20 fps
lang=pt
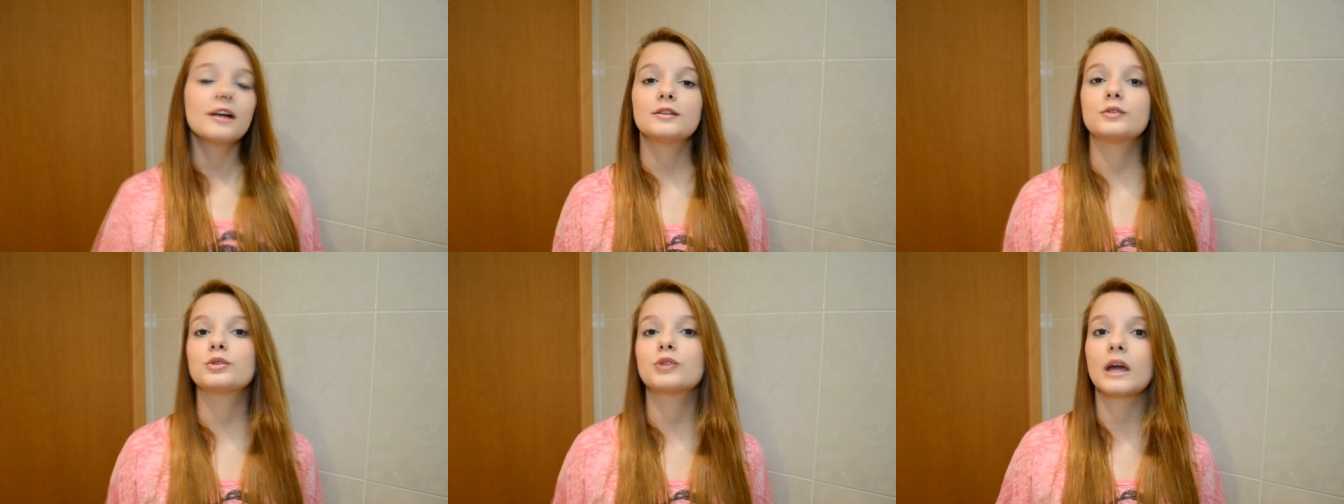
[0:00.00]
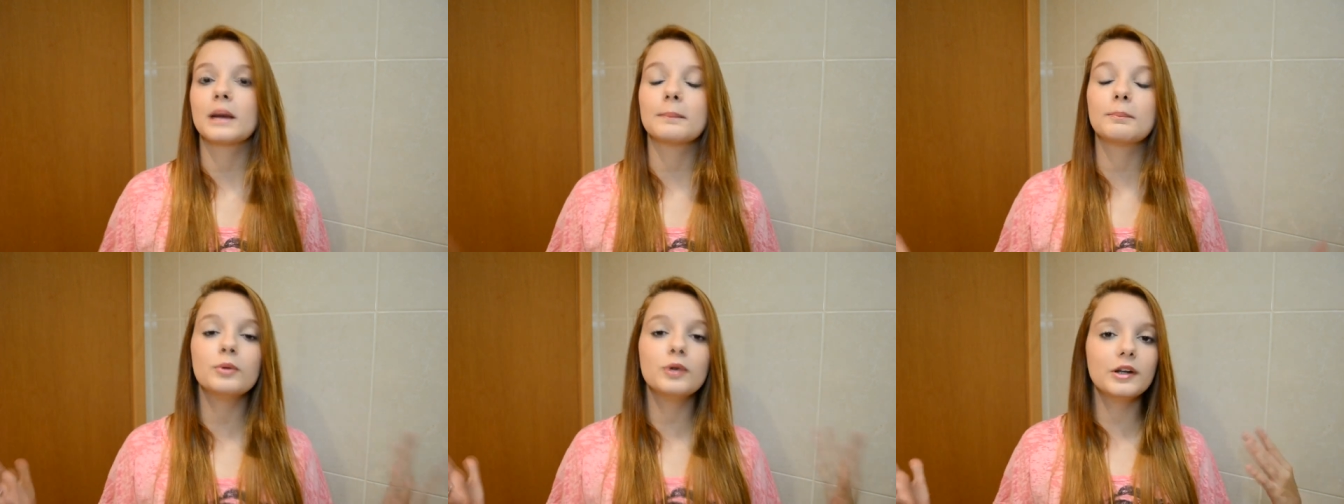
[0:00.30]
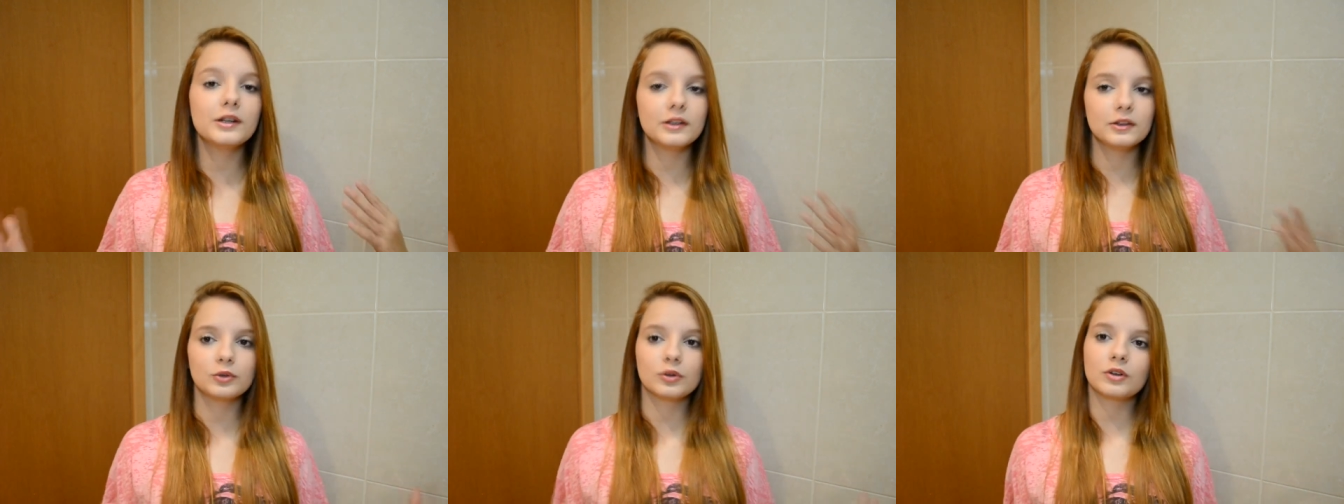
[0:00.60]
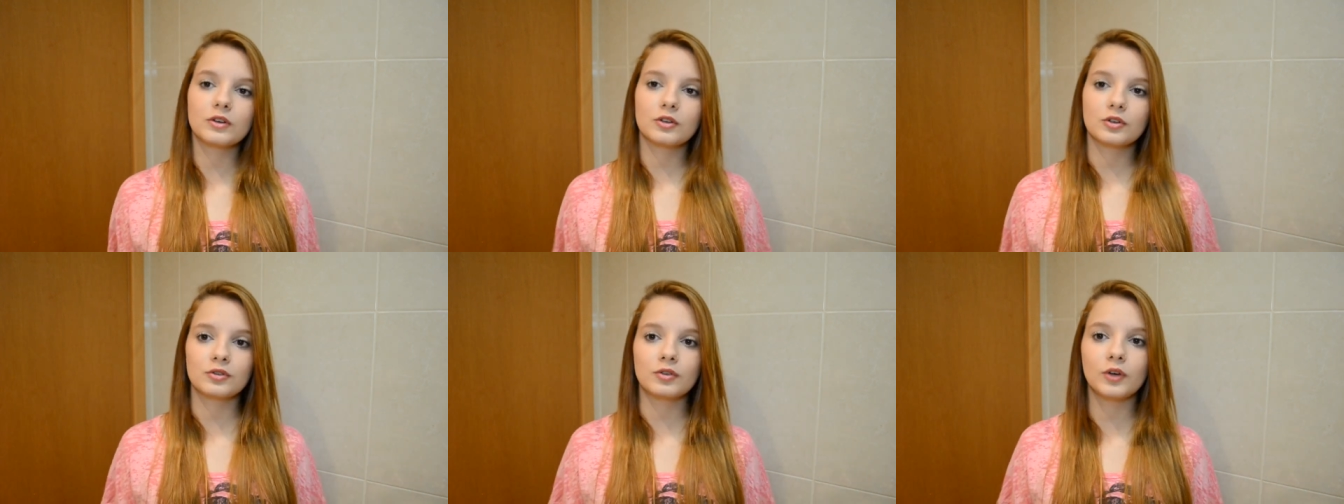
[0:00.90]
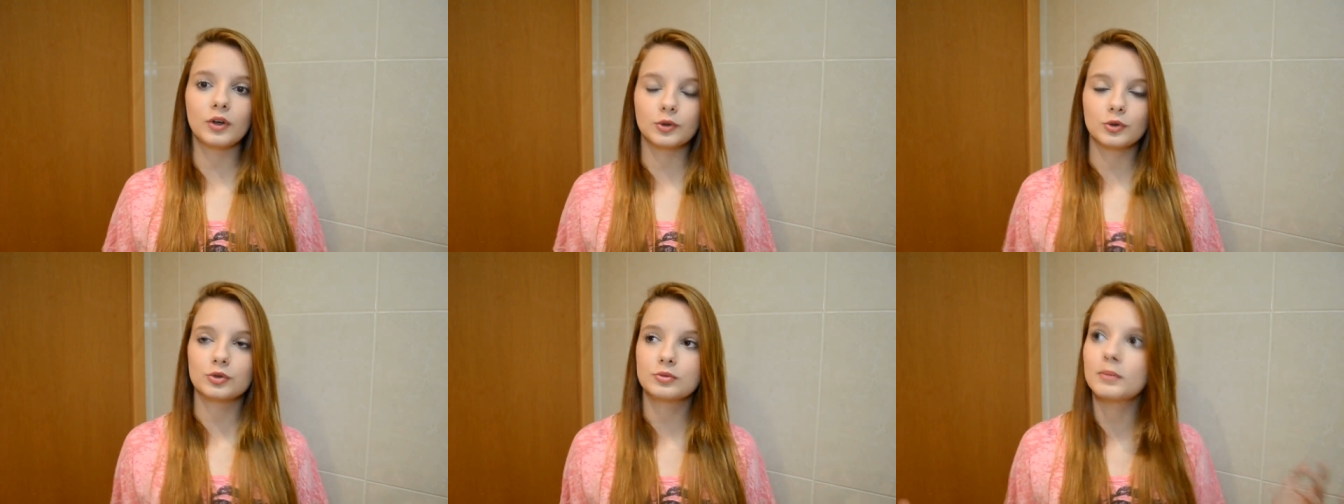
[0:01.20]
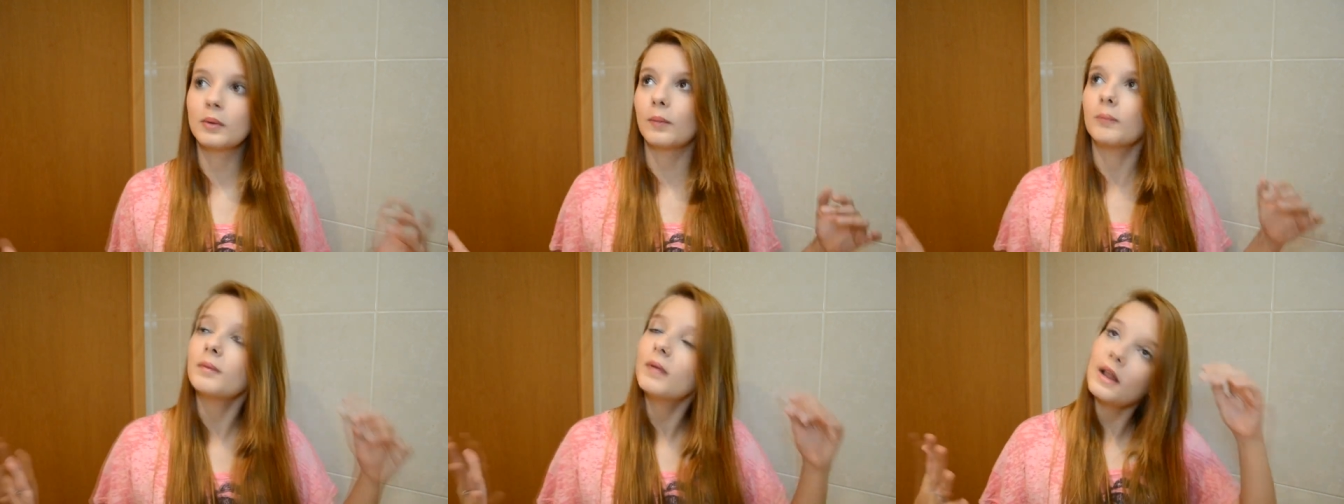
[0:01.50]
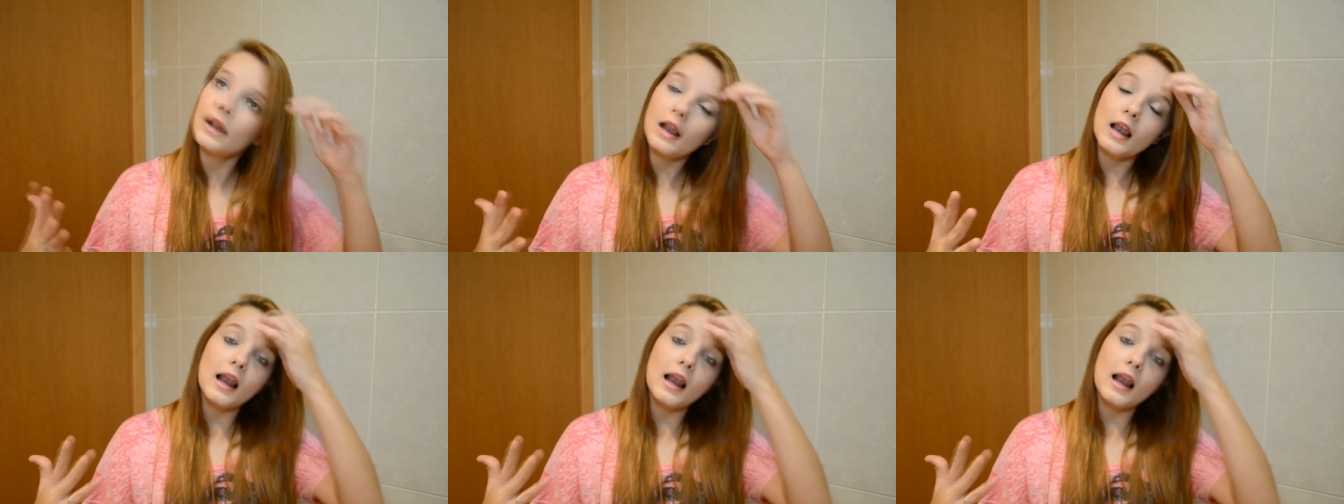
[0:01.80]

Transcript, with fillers: sai bonito em todas as fotos. Bom,